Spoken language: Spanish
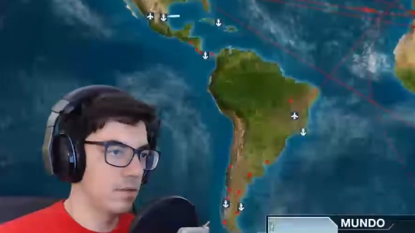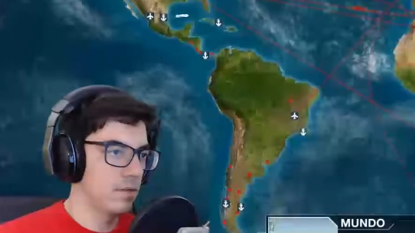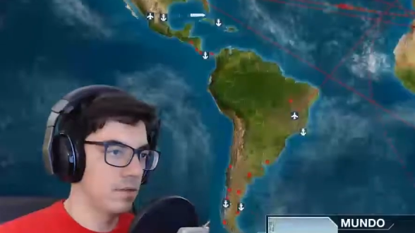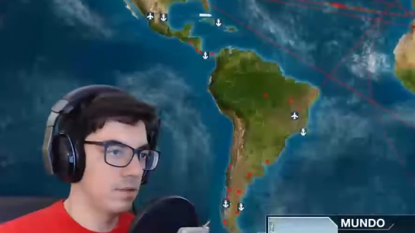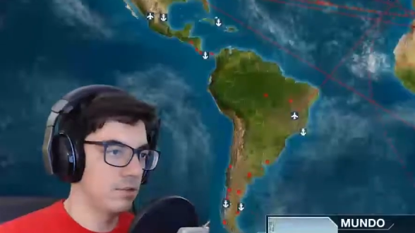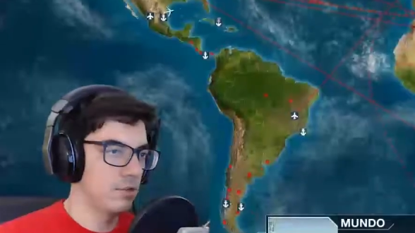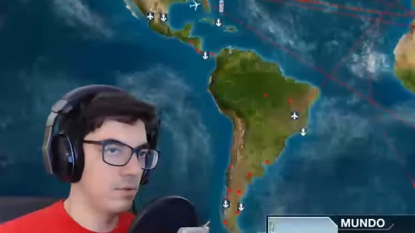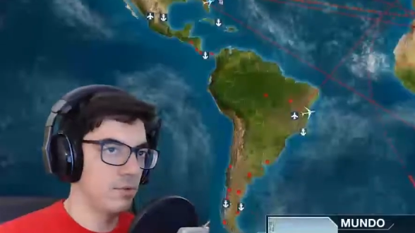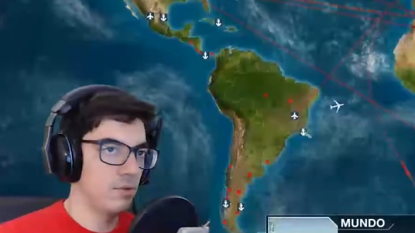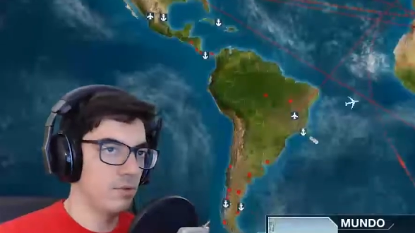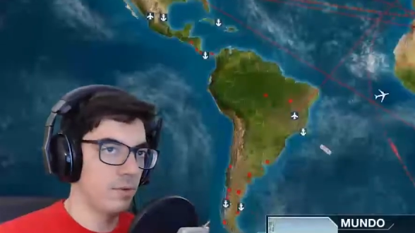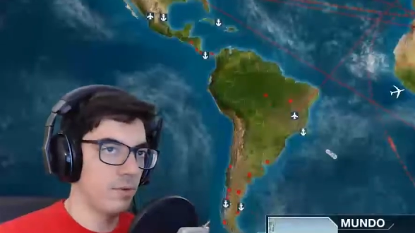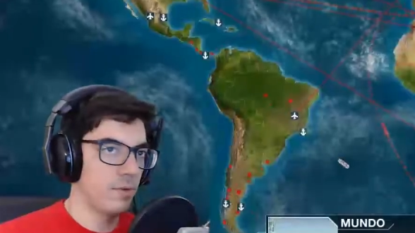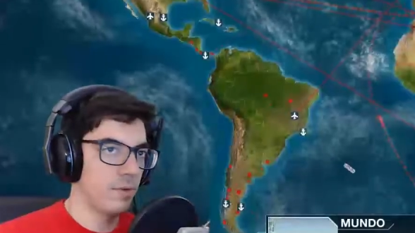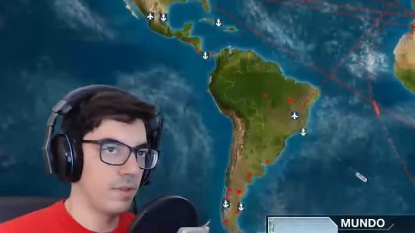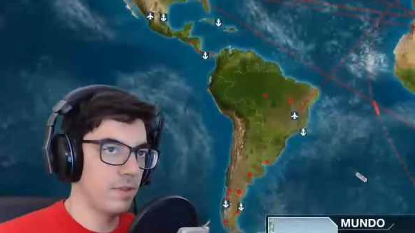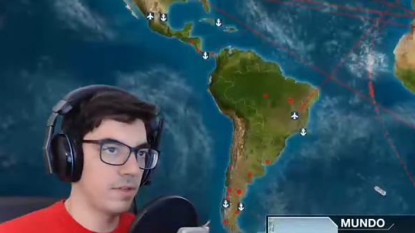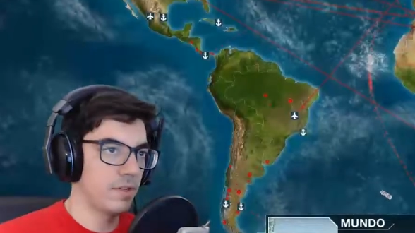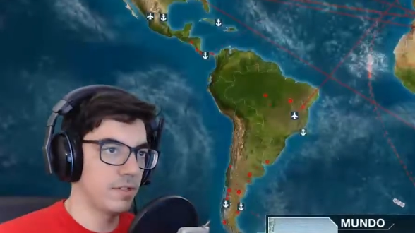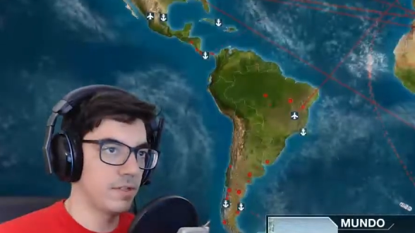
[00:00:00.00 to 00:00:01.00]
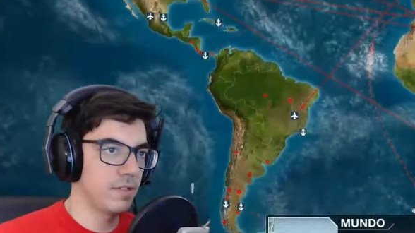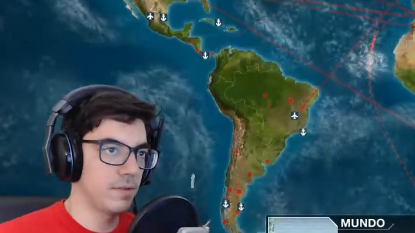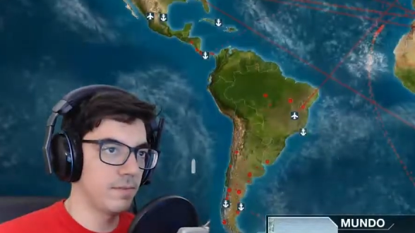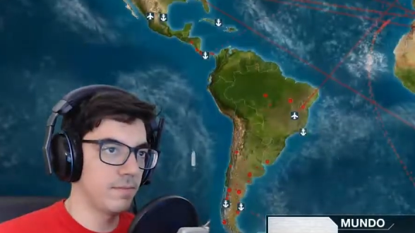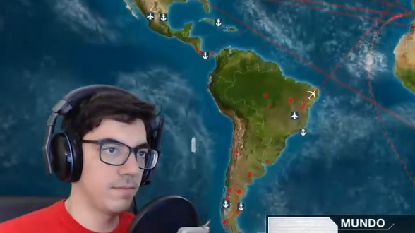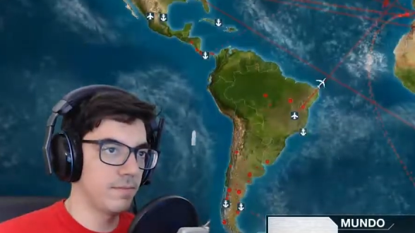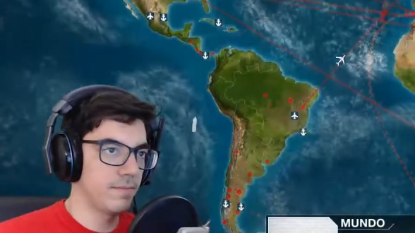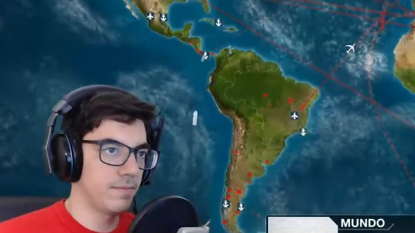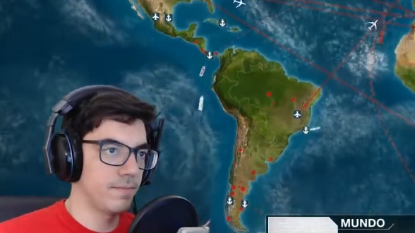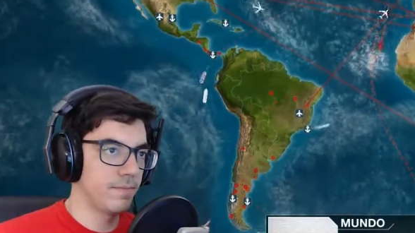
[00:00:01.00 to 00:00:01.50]
Eso de momento a mí no me interesa.
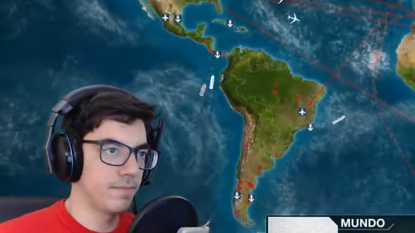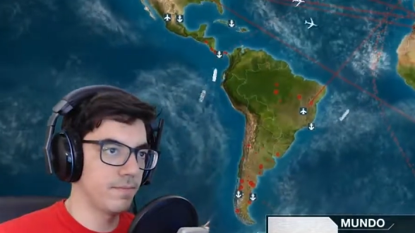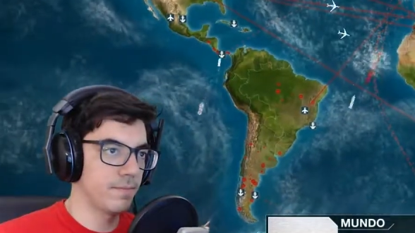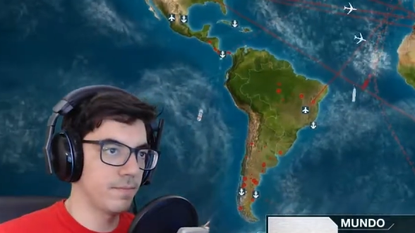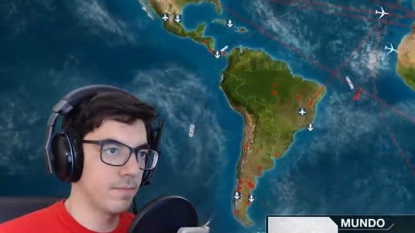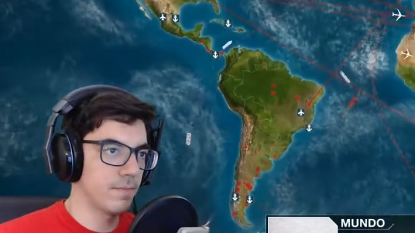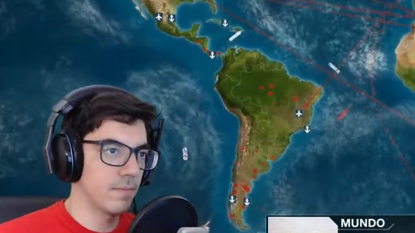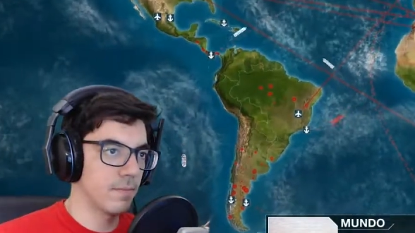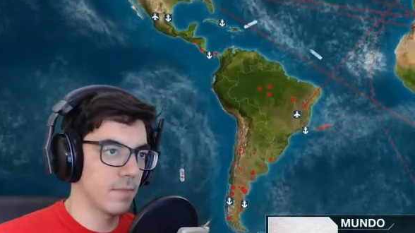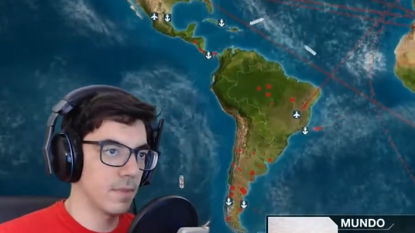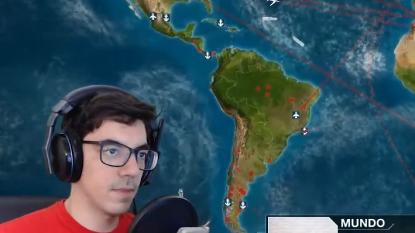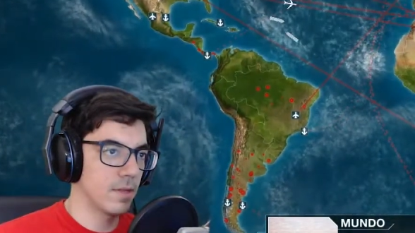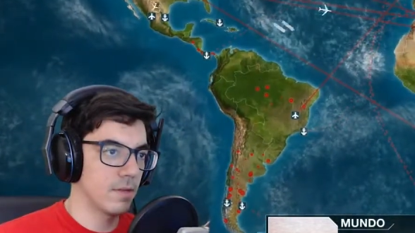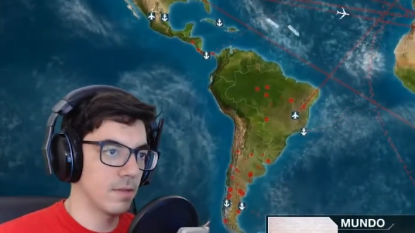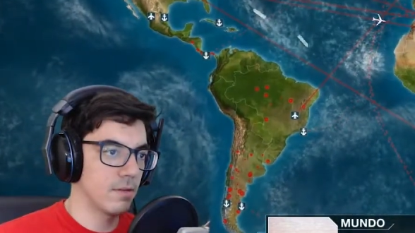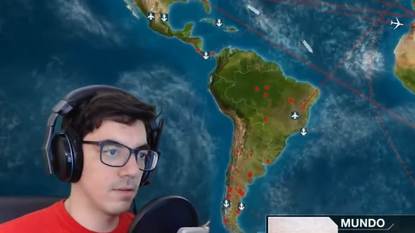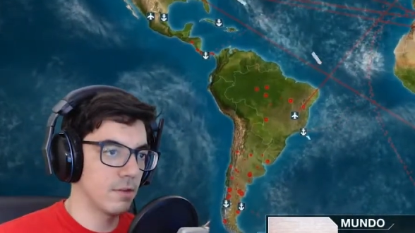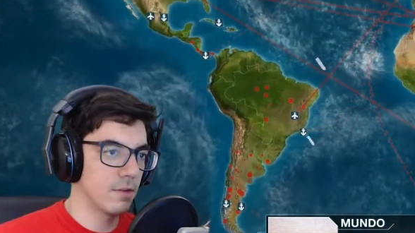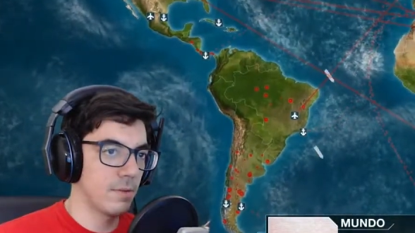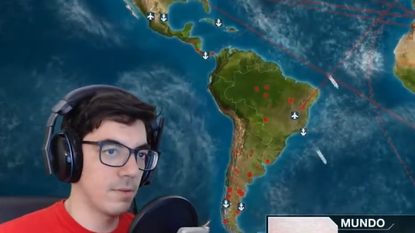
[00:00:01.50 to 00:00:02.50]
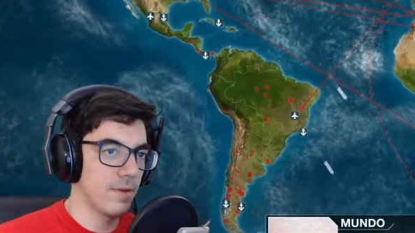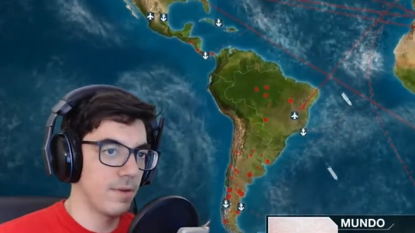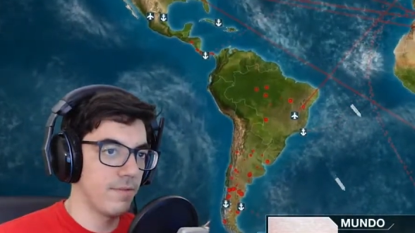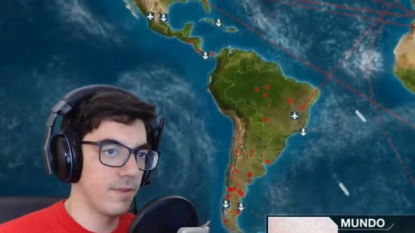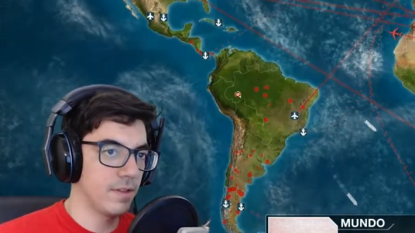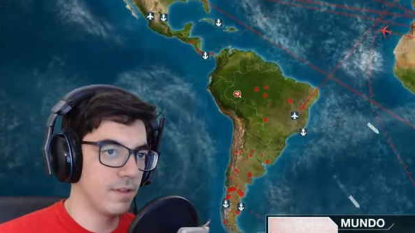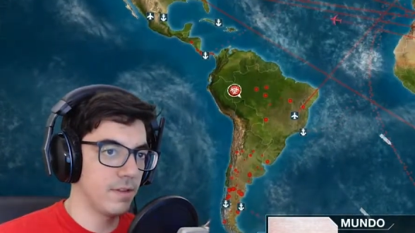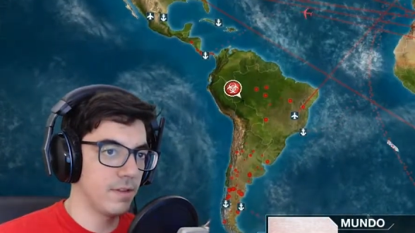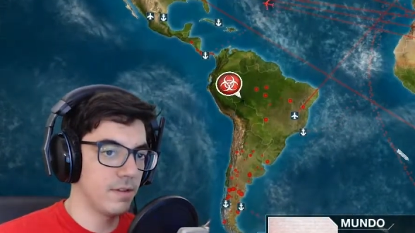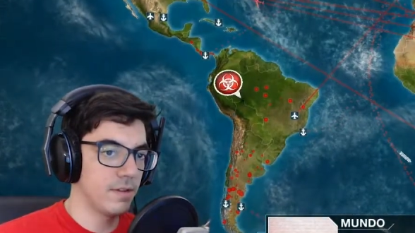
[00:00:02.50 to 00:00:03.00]
No me
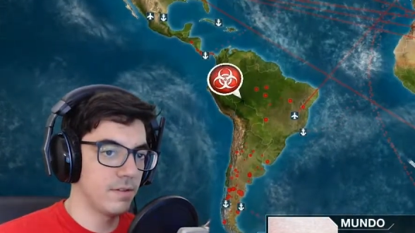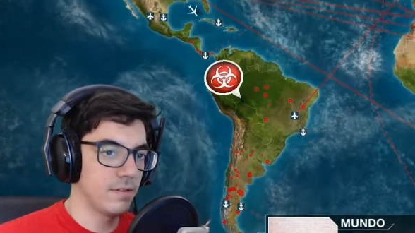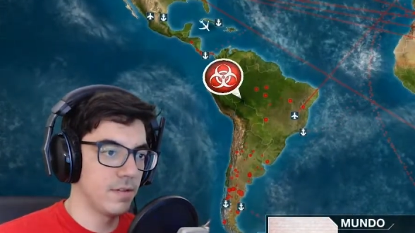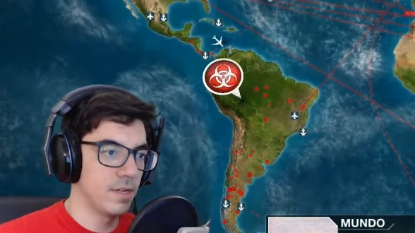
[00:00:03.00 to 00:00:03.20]
afecta.